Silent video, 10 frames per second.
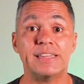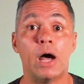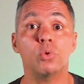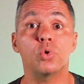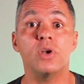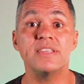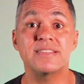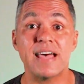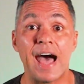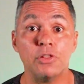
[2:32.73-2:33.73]
está
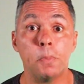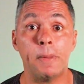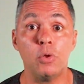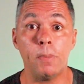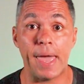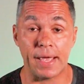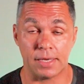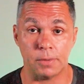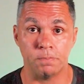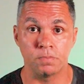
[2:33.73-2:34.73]
autorizado pelo
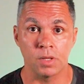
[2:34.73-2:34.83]
MEC.